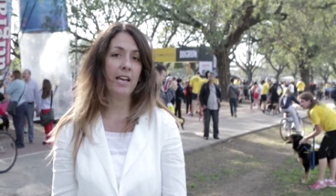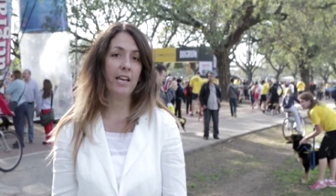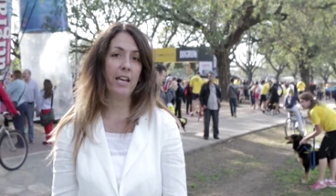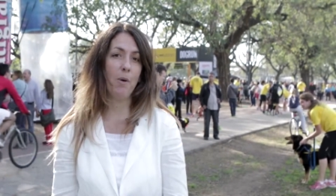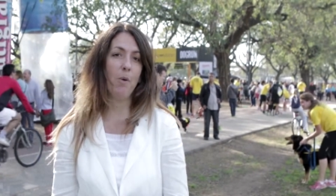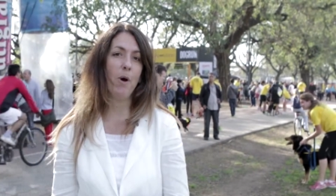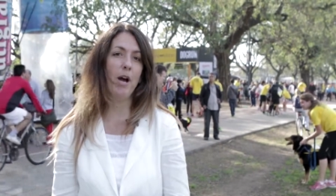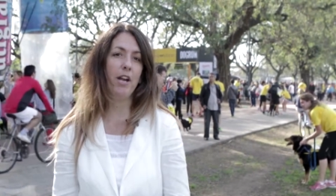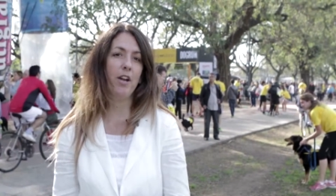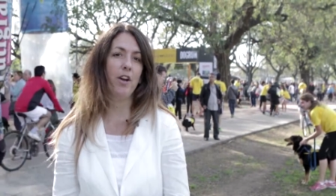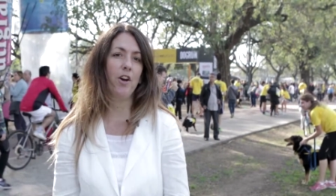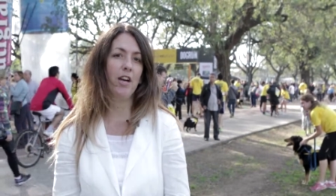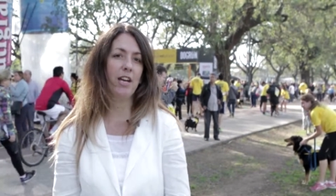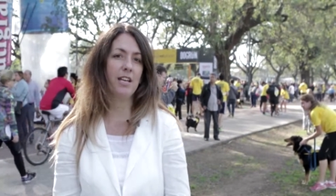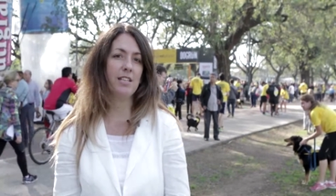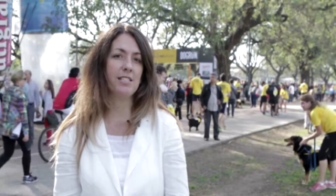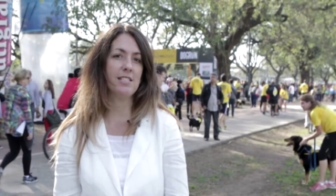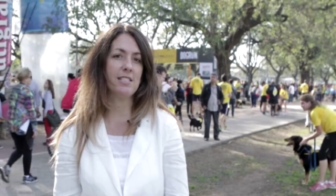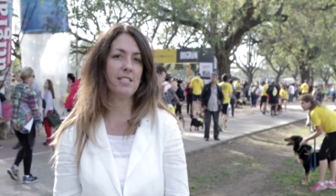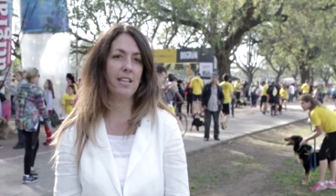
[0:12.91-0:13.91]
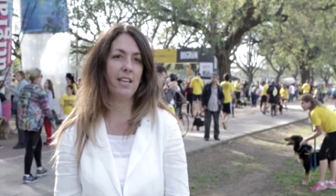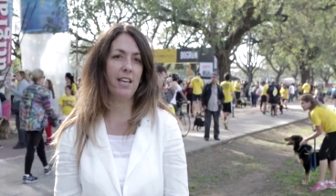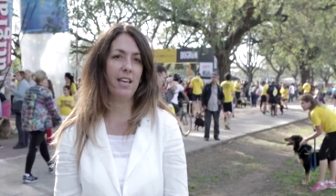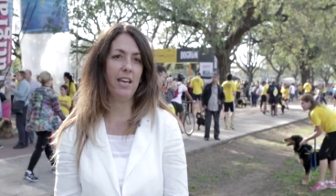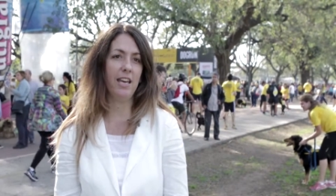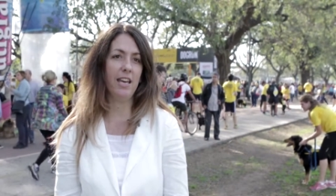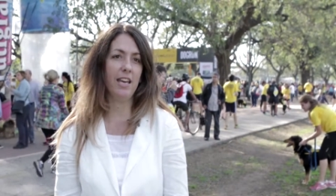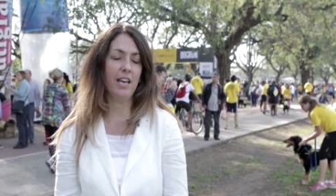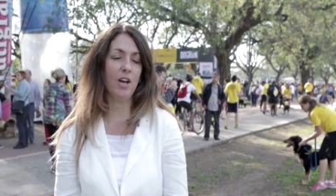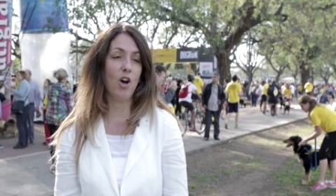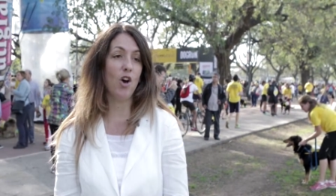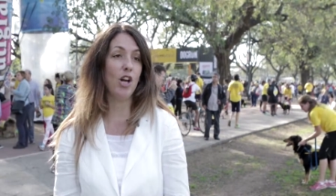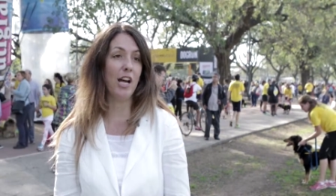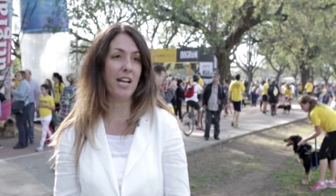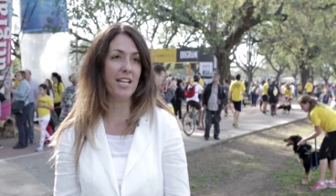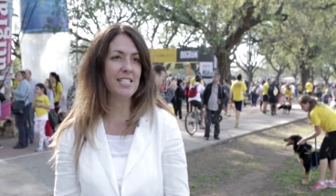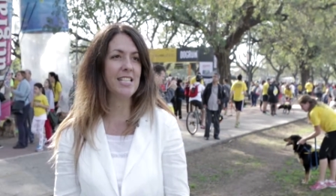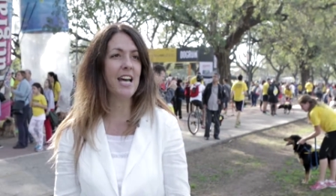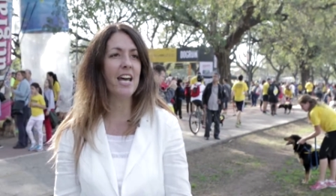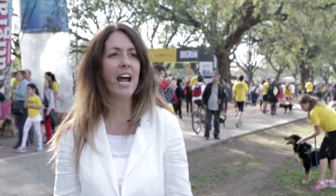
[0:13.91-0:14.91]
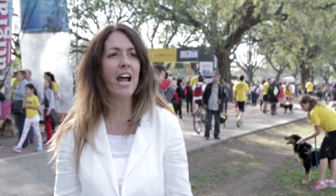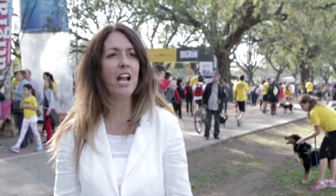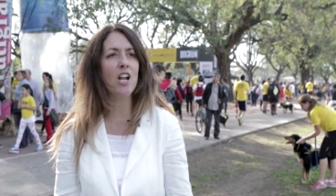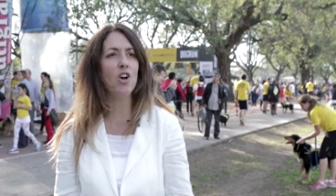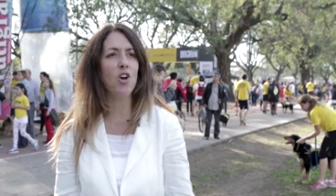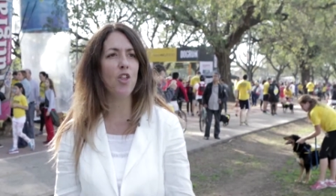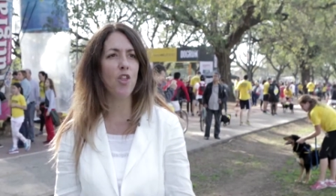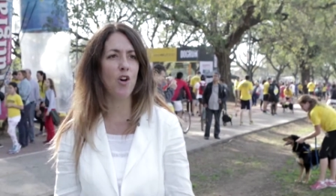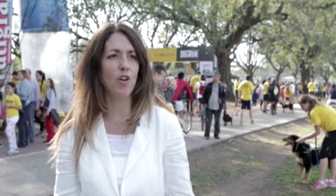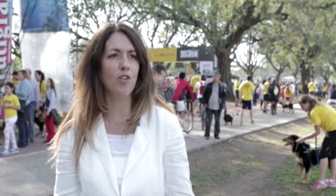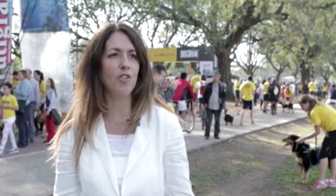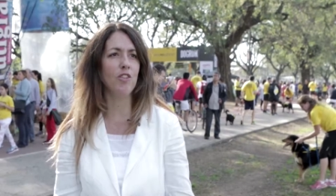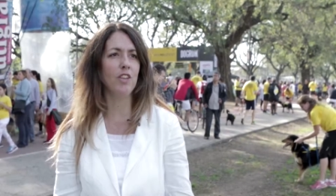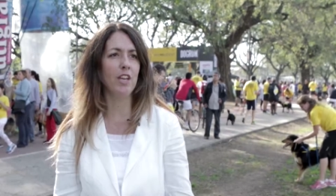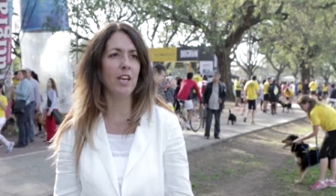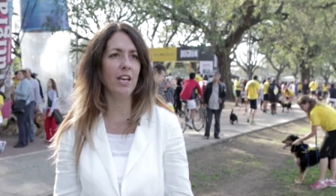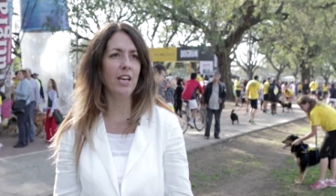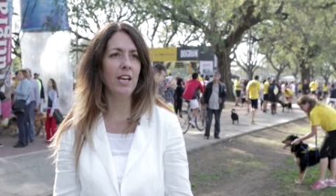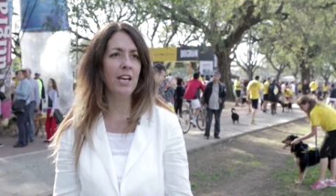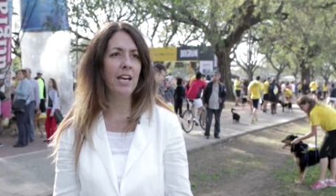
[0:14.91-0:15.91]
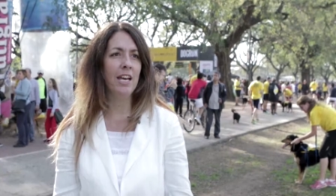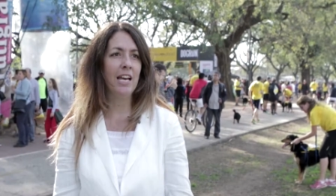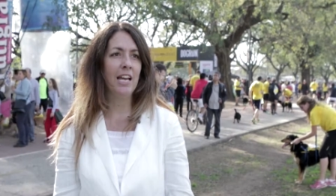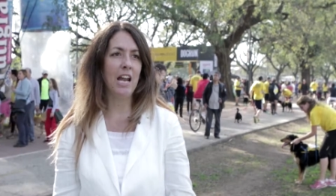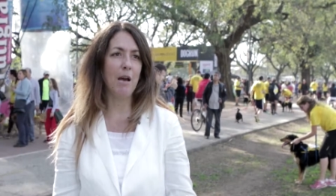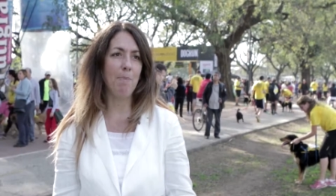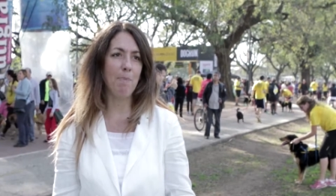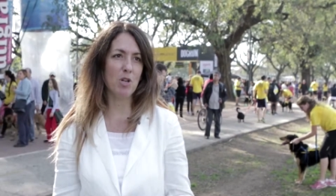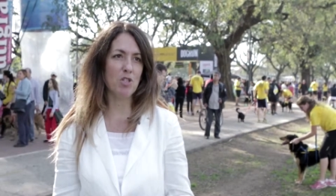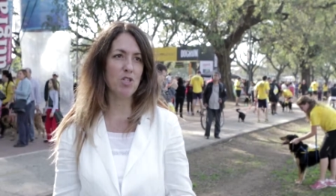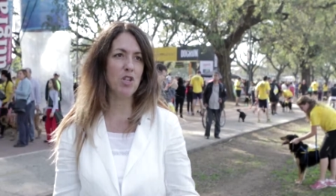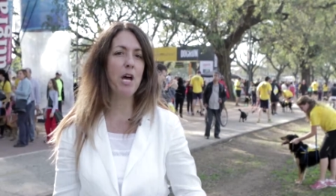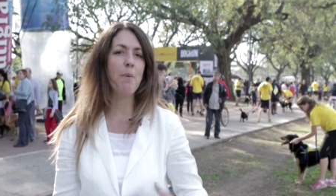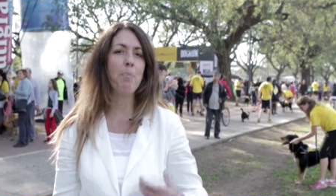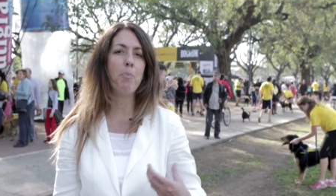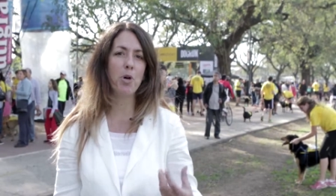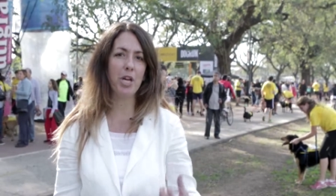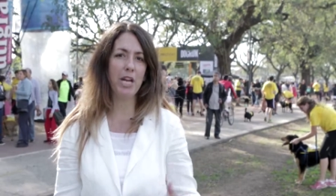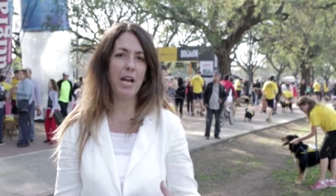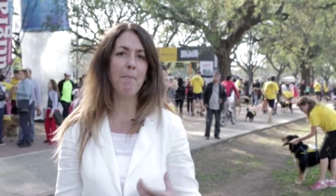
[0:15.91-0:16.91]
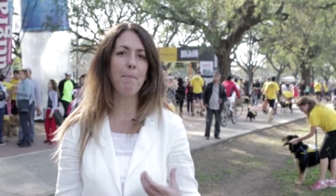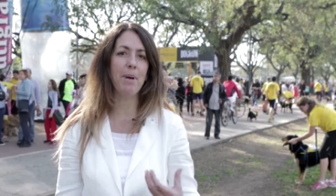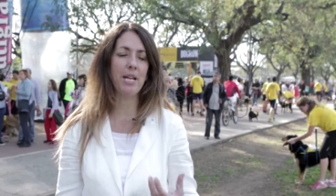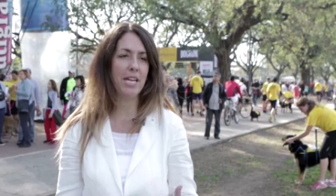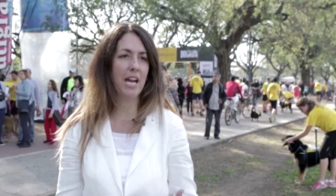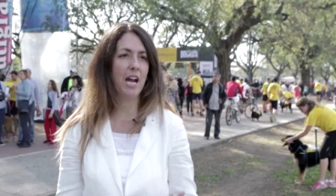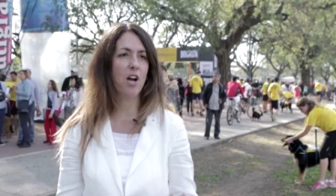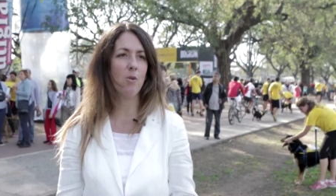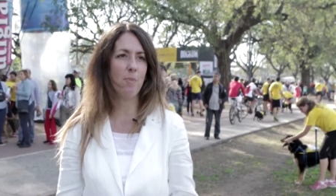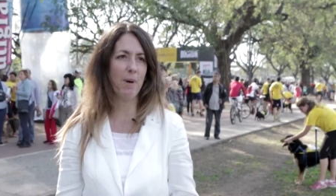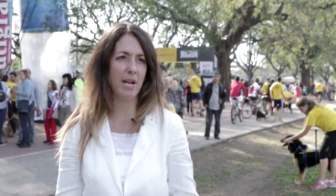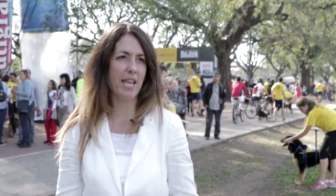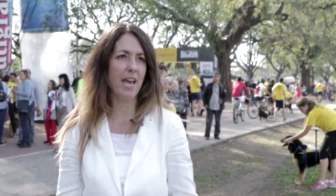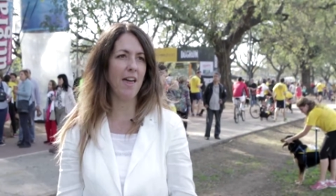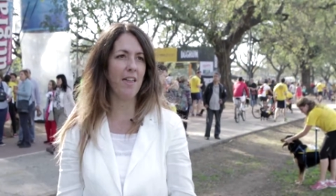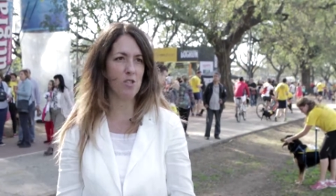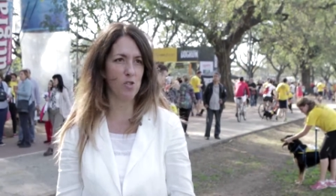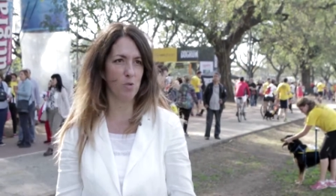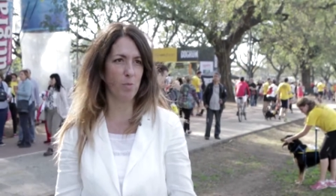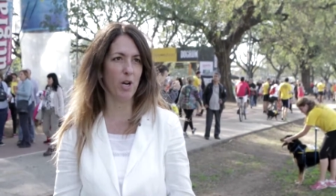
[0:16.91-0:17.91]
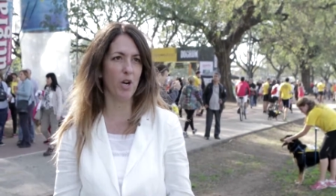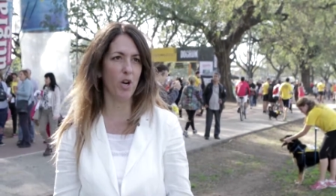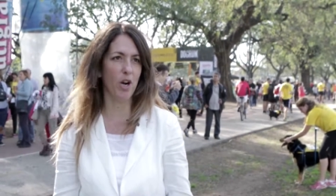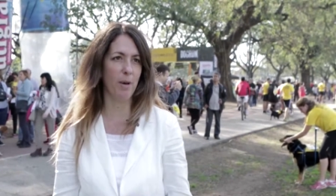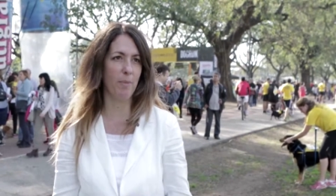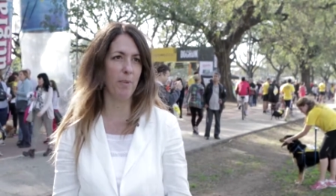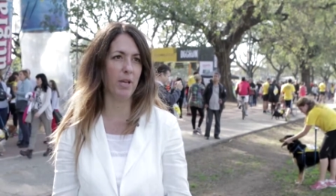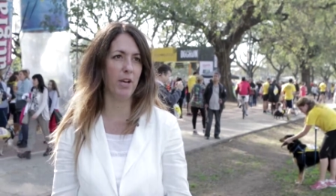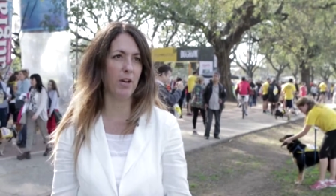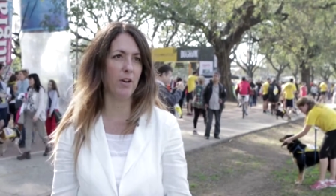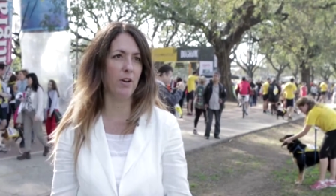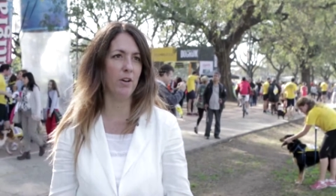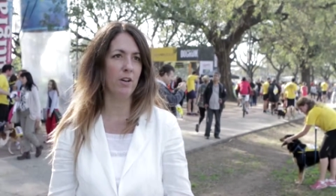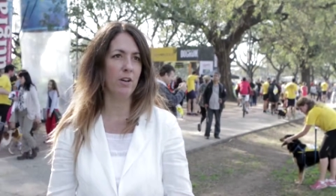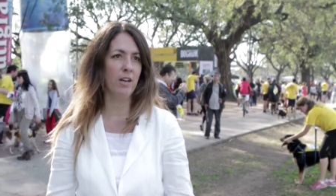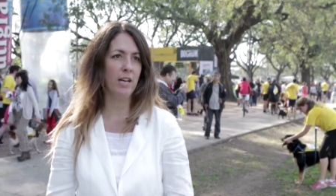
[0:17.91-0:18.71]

que bueno, es eh, organizar algo donde las personas pudieran venir acompañadas de su mejor amigo.